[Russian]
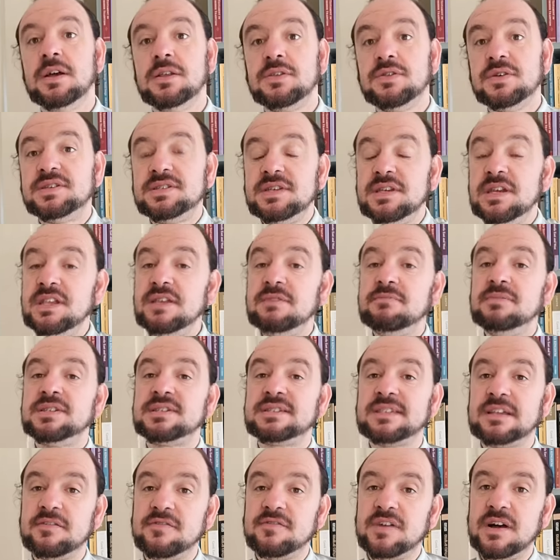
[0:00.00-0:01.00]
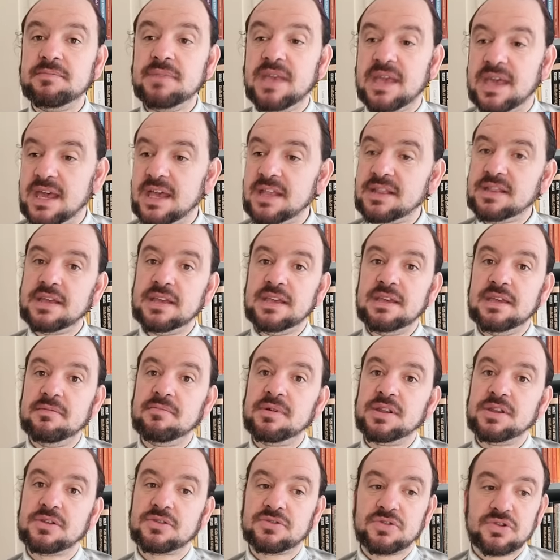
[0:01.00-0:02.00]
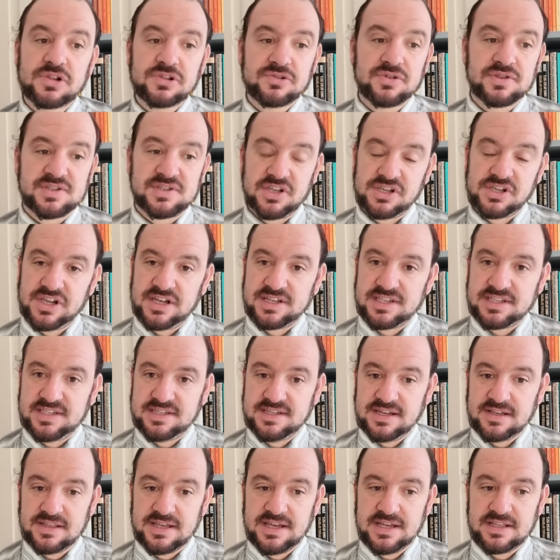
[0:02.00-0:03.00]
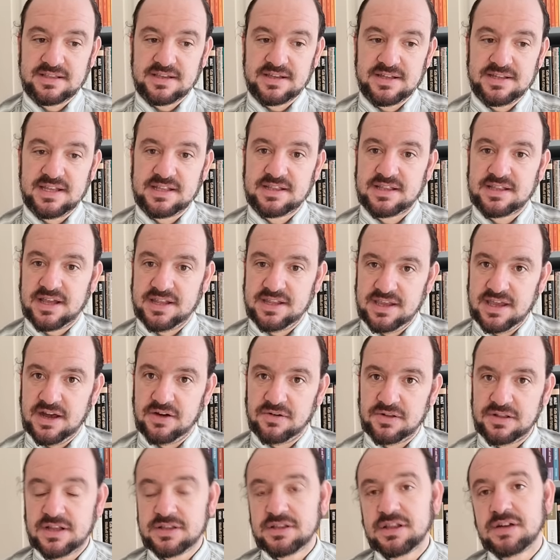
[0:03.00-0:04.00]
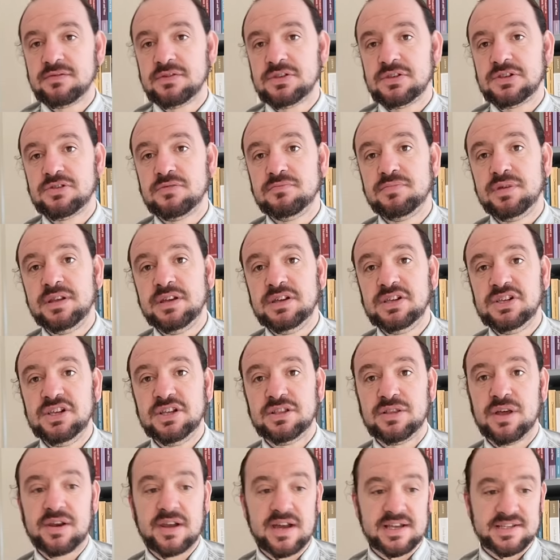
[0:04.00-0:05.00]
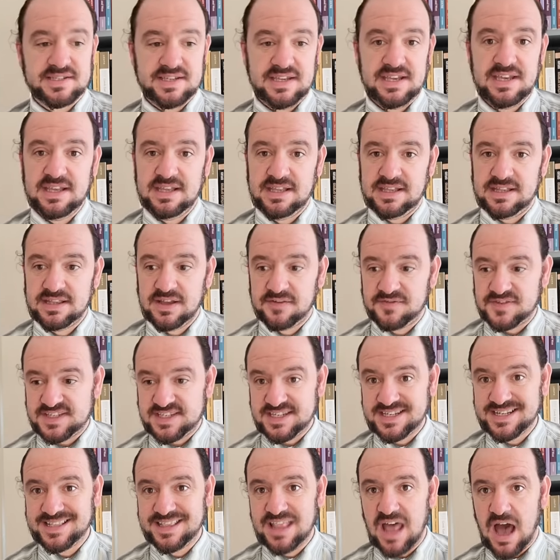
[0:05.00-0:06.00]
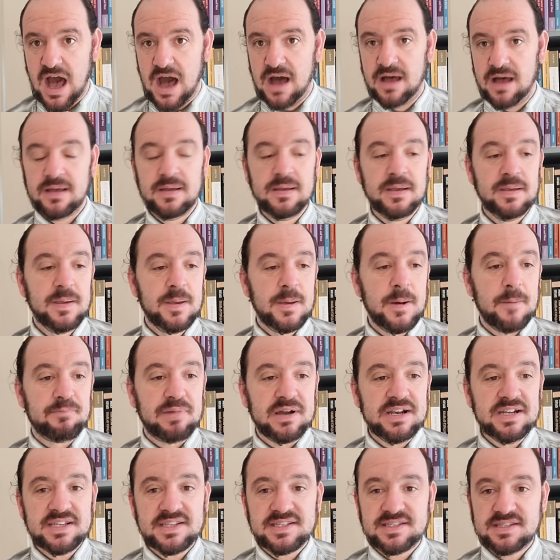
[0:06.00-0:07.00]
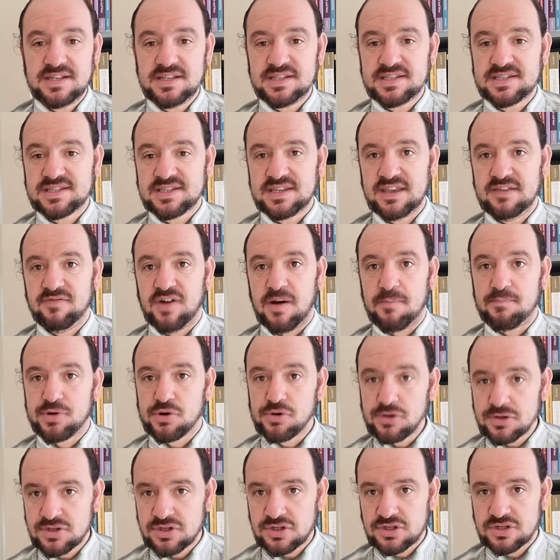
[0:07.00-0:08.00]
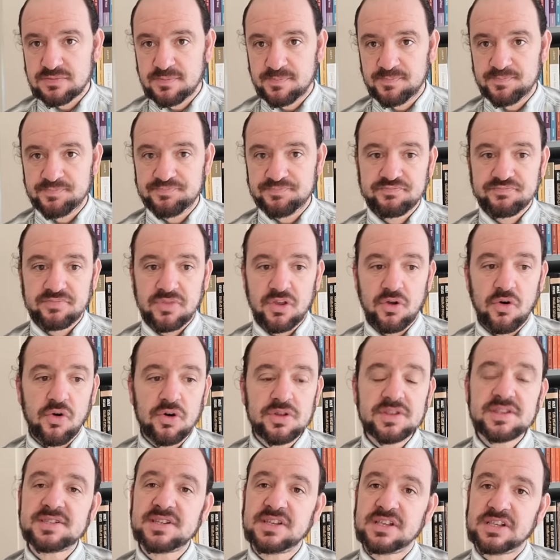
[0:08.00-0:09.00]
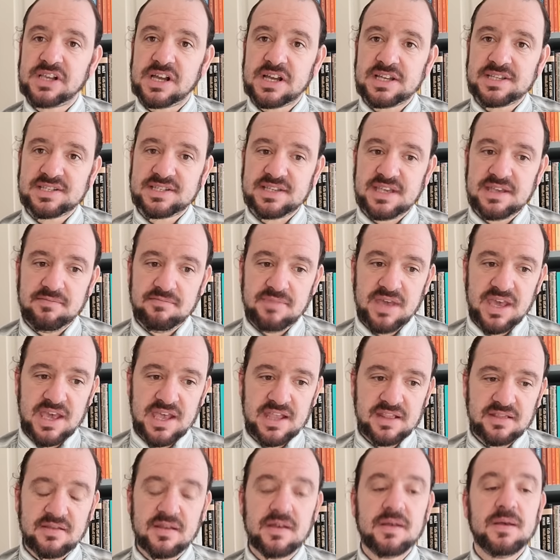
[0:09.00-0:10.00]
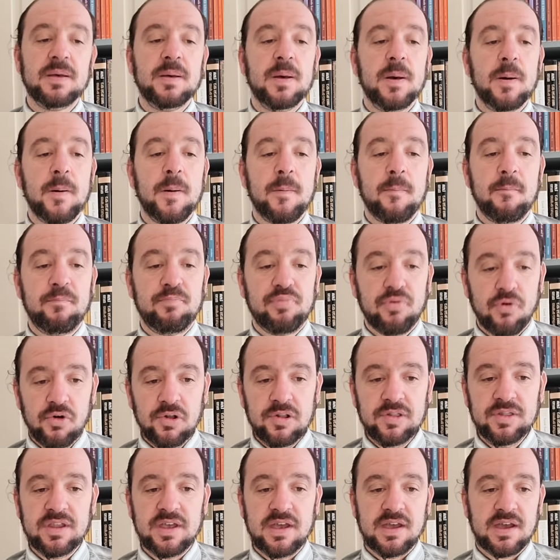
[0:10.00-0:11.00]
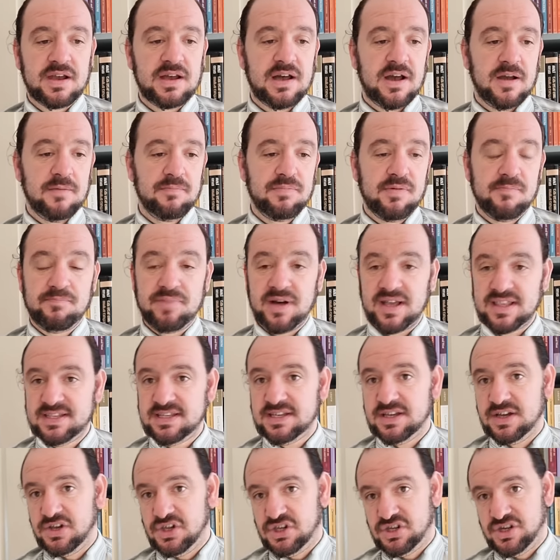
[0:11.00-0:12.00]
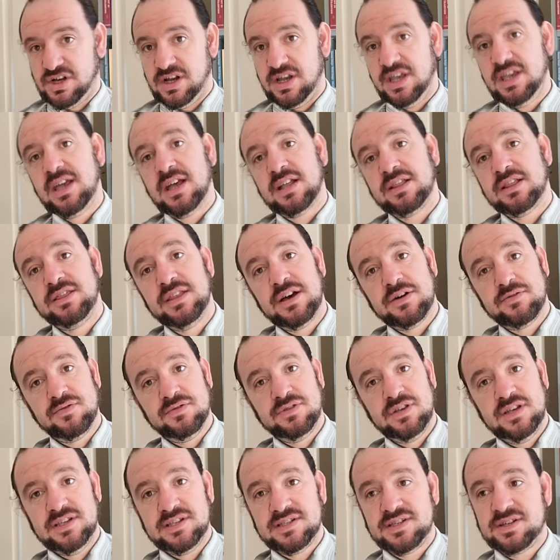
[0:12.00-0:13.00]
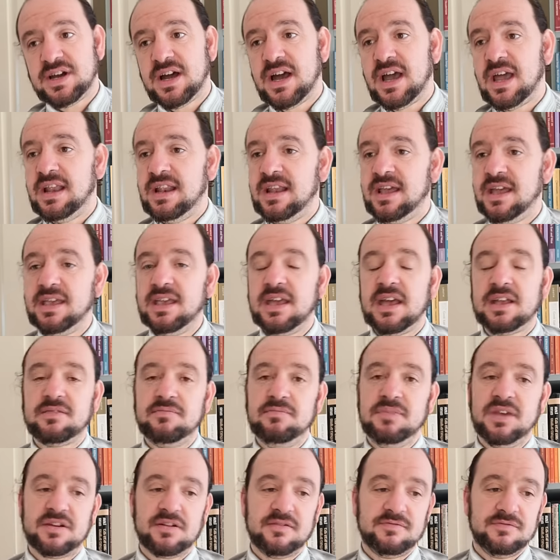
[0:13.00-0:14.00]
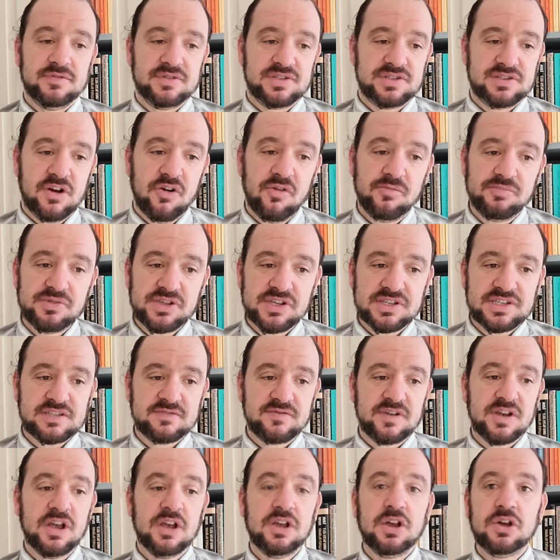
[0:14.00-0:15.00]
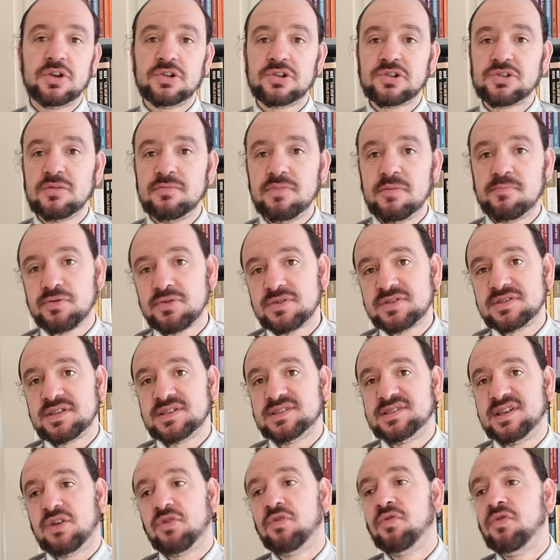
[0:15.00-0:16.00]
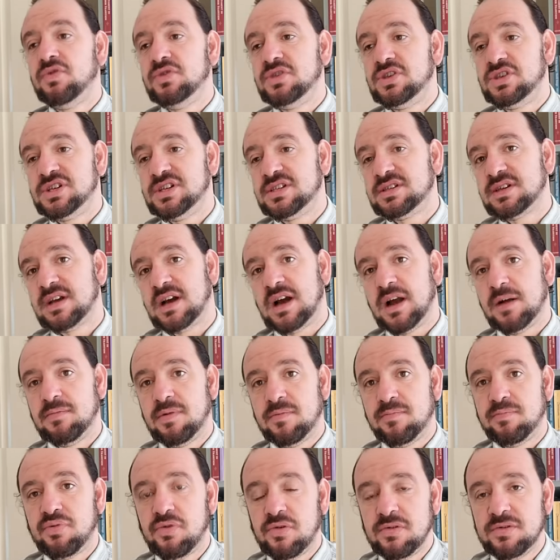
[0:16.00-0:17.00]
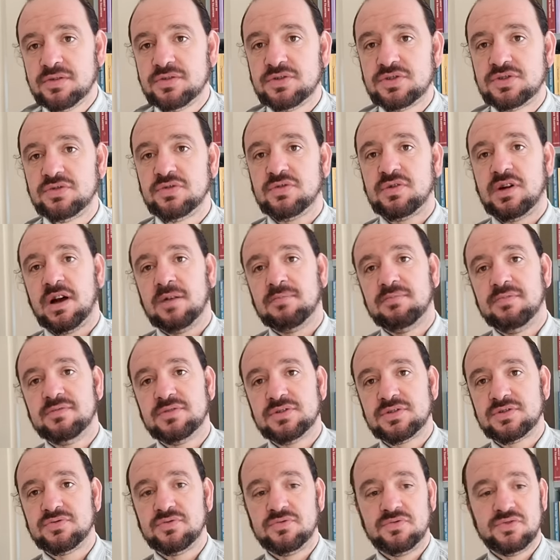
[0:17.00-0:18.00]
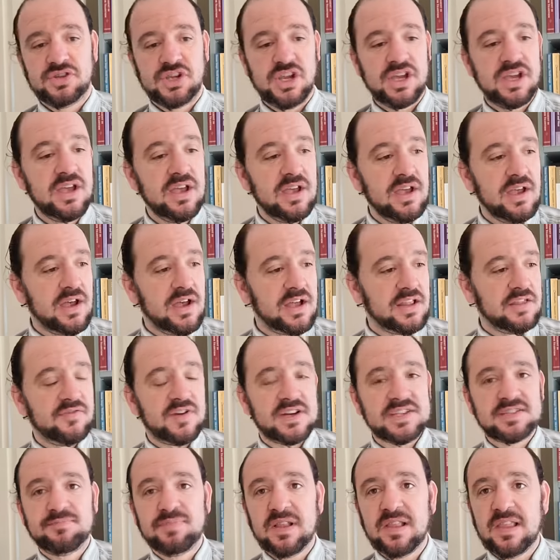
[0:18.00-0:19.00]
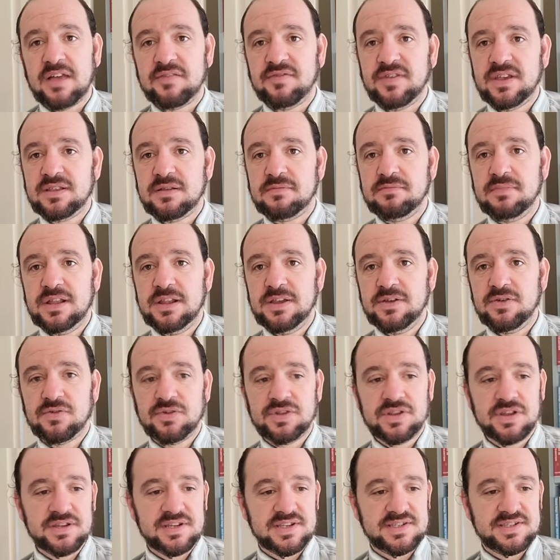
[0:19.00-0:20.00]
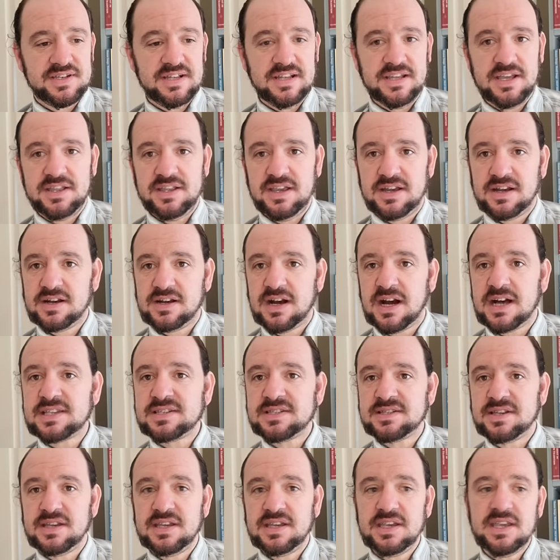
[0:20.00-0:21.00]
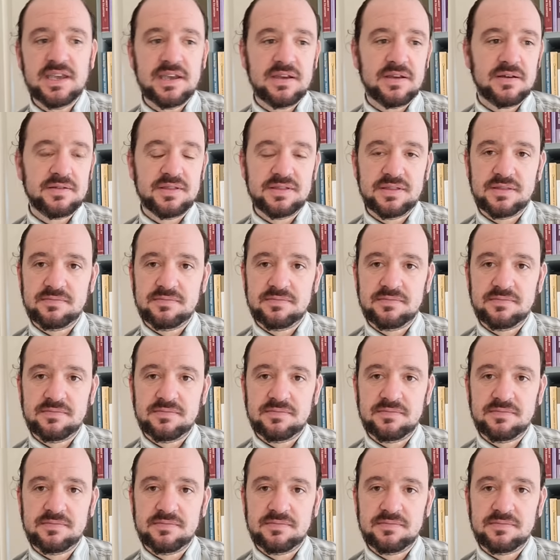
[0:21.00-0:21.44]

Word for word: То есть, иными словами, это именно то, что сейчас делает Нетаньяу. Для того, чтобы решить раз и навсегда палестинский вопрос, он сейчас имеет полная как бы поддержка и от народа Израиля, и от мирового сообщества, чтобы просто закончить как бы полностью как бы уже 2,5 миллиона населения Газа и